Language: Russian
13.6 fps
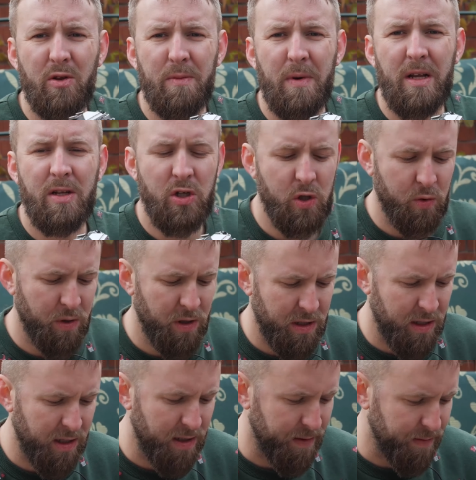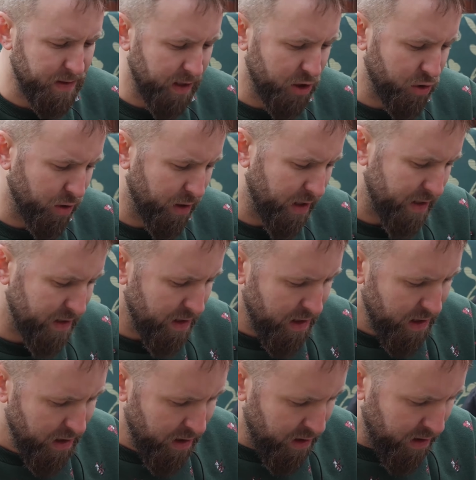эту малышку. Это значит у нас
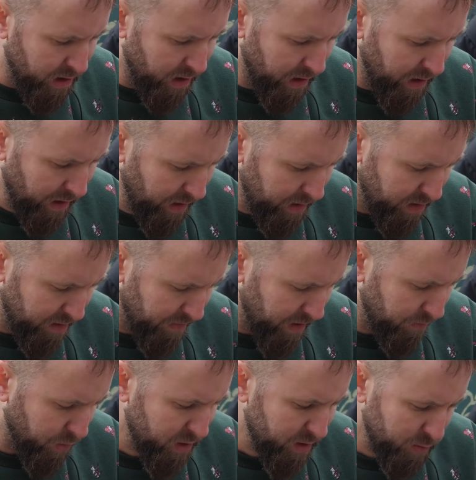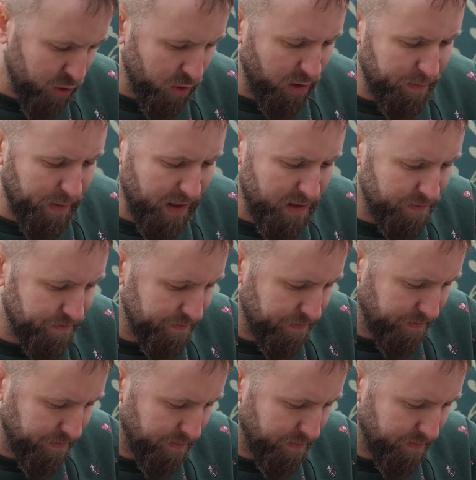2,845. А,